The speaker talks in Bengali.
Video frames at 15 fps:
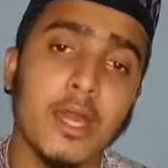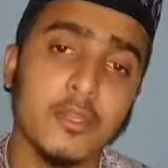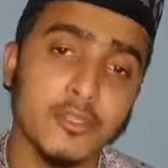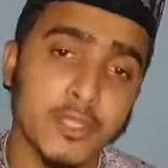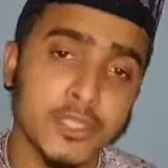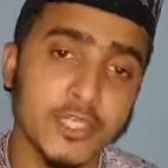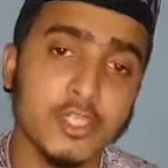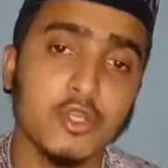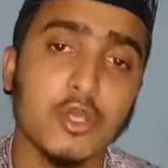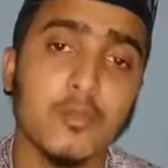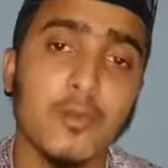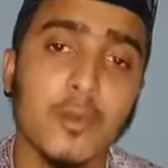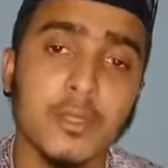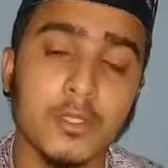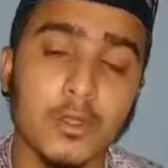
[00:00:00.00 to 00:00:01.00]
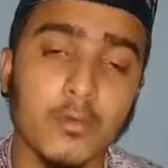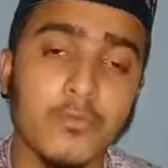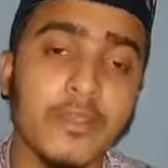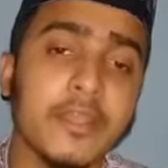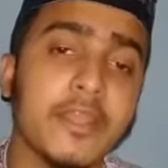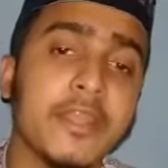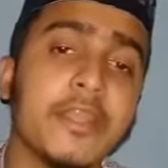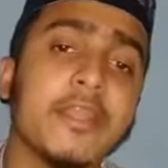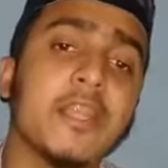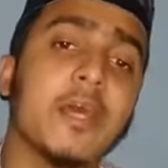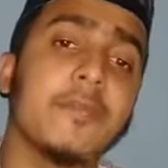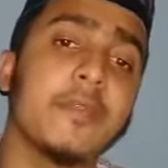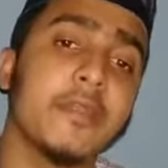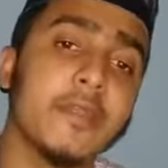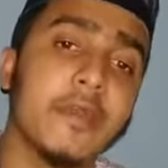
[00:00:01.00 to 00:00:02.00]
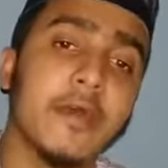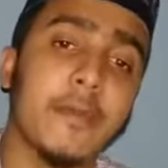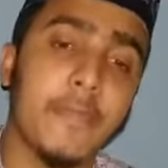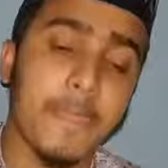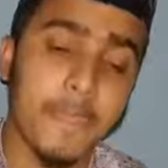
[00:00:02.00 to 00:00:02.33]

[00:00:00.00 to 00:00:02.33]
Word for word: আলোচনা শেষ করবো আমার তফিক ইল্লা বিল্লা